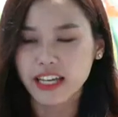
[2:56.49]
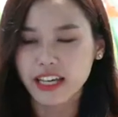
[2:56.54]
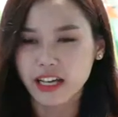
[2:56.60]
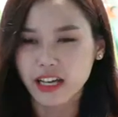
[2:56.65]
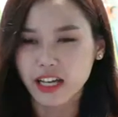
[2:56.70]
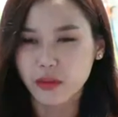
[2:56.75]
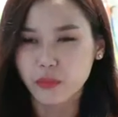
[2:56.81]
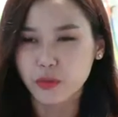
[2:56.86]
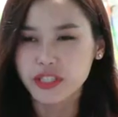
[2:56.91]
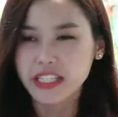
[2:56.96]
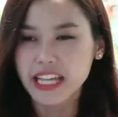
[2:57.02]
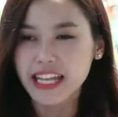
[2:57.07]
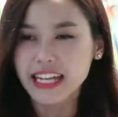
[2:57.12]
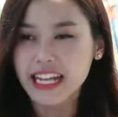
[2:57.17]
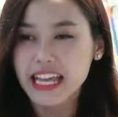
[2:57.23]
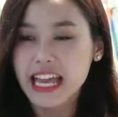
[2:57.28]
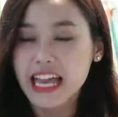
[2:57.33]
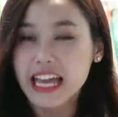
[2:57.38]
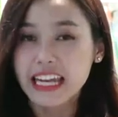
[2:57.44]
uh,
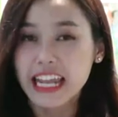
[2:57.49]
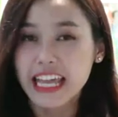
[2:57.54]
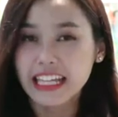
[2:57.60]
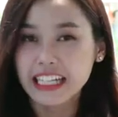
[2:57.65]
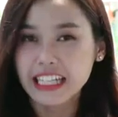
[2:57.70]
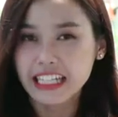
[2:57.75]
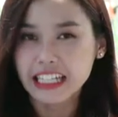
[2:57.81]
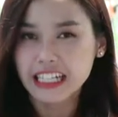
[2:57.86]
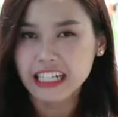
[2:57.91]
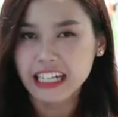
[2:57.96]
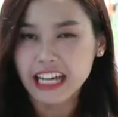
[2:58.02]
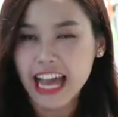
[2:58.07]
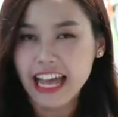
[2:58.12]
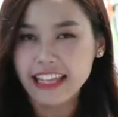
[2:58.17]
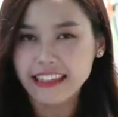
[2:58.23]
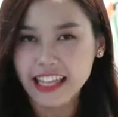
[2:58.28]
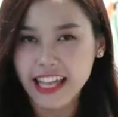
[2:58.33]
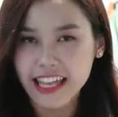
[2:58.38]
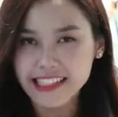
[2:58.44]
kemudian naik ke
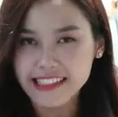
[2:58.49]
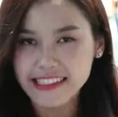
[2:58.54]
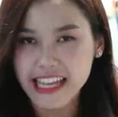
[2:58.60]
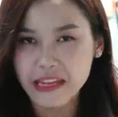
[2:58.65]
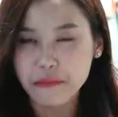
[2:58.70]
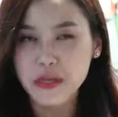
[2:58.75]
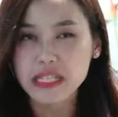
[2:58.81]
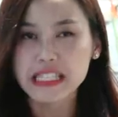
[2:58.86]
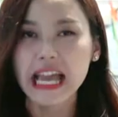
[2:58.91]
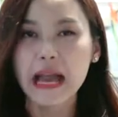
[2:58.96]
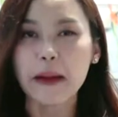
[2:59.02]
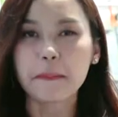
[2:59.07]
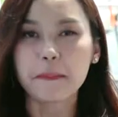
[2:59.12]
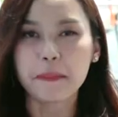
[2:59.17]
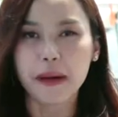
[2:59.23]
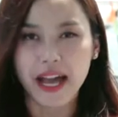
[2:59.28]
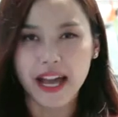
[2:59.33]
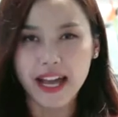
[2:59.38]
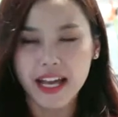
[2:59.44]
atas dan
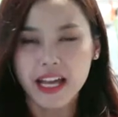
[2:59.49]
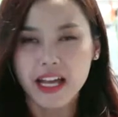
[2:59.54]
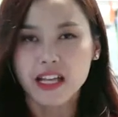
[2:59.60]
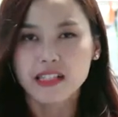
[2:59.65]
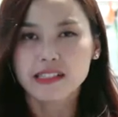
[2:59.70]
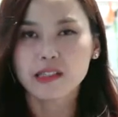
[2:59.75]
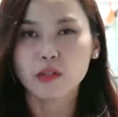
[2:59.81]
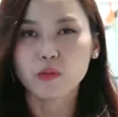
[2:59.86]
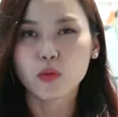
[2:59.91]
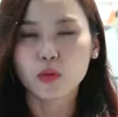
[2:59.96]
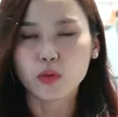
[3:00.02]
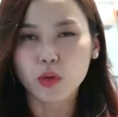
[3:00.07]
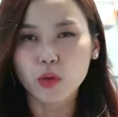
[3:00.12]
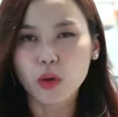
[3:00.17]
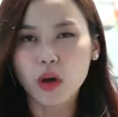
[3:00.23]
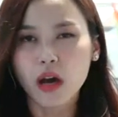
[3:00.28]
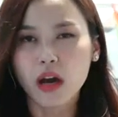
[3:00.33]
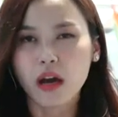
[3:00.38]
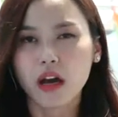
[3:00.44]
menyapa
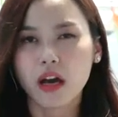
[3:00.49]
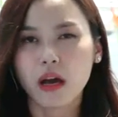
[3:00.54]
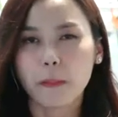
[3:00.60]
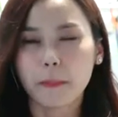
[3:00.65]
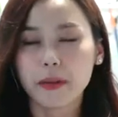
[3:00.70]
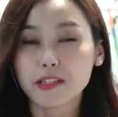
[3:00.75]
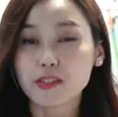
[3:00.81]
seluruh